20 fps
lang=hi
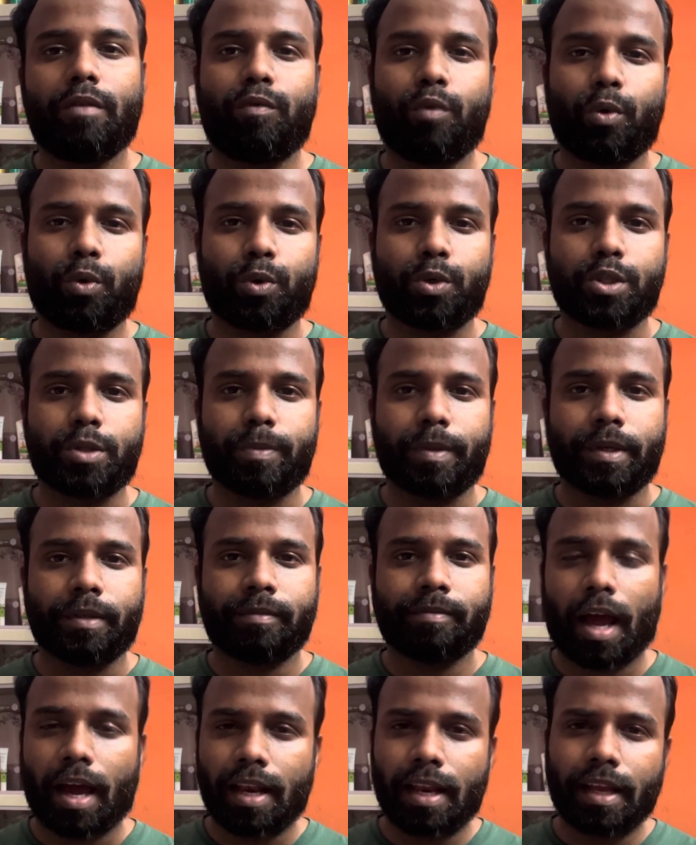फोटोज में
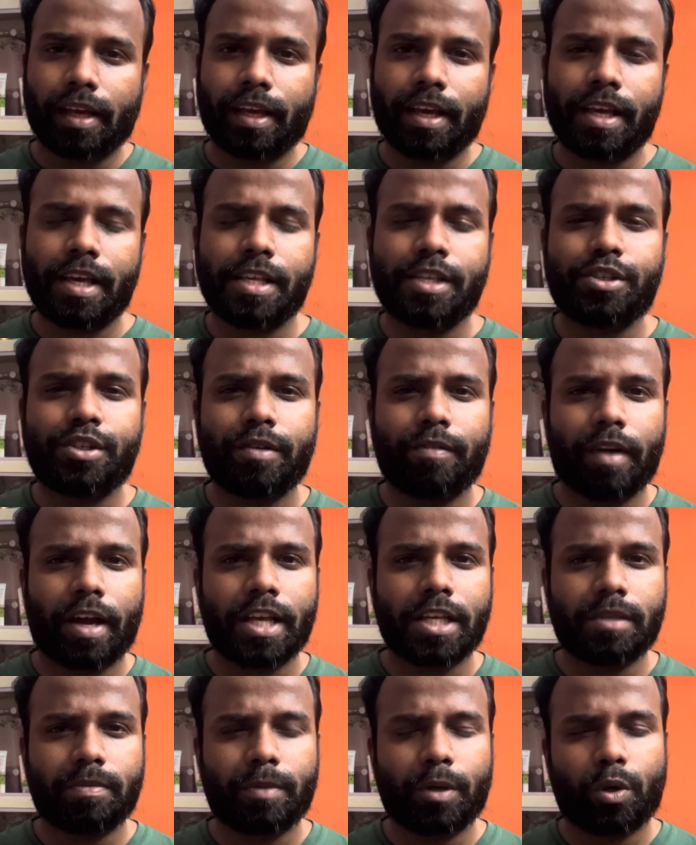हालांकि इस
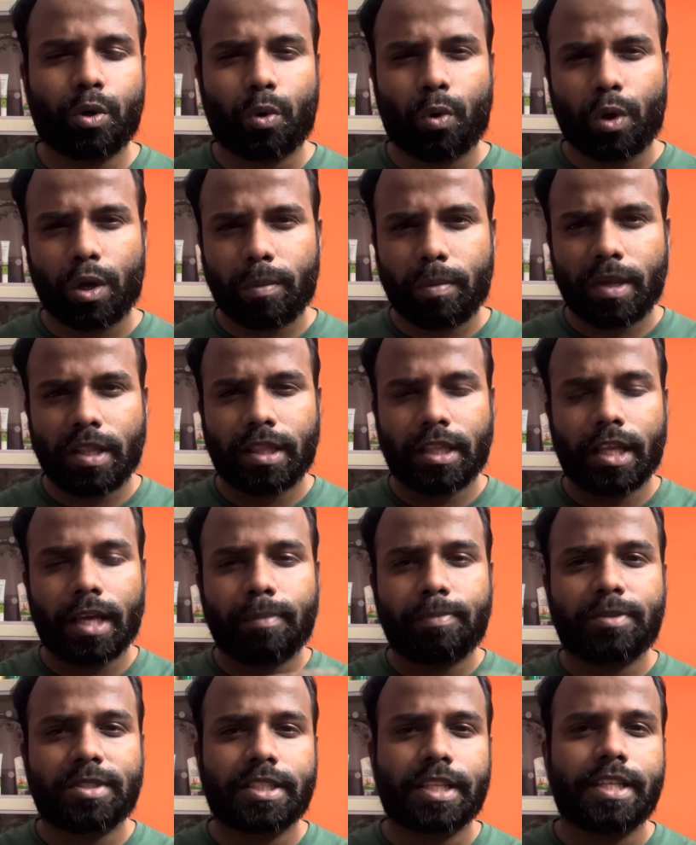डिवाइस में कोई भी
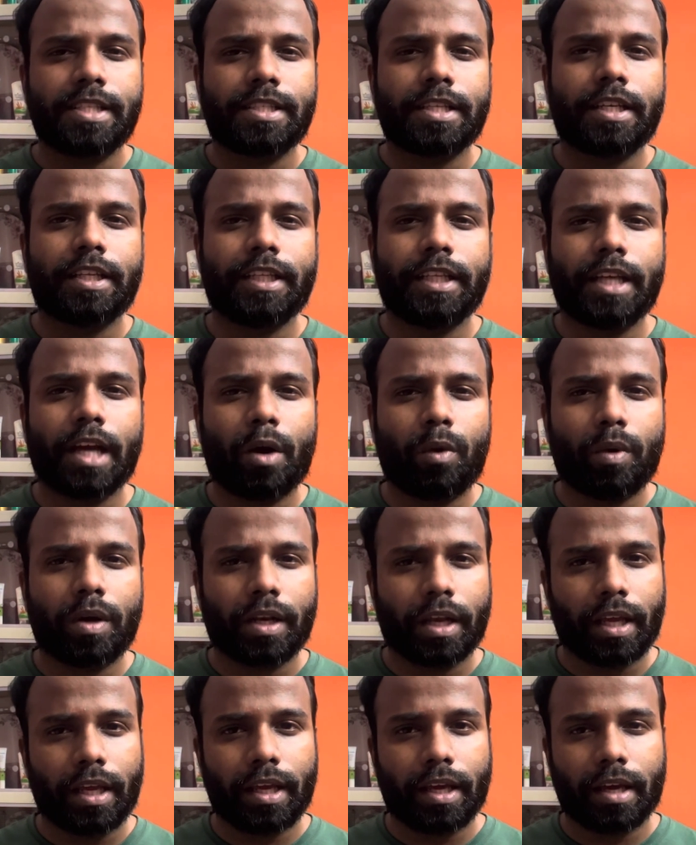डेप्थ सेंसर दिया हुआ
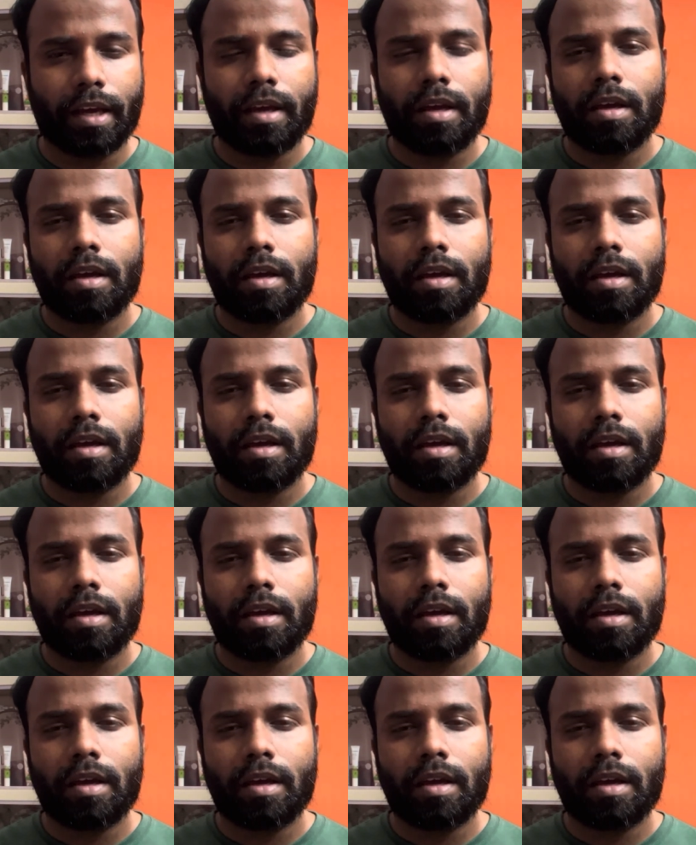नहीं है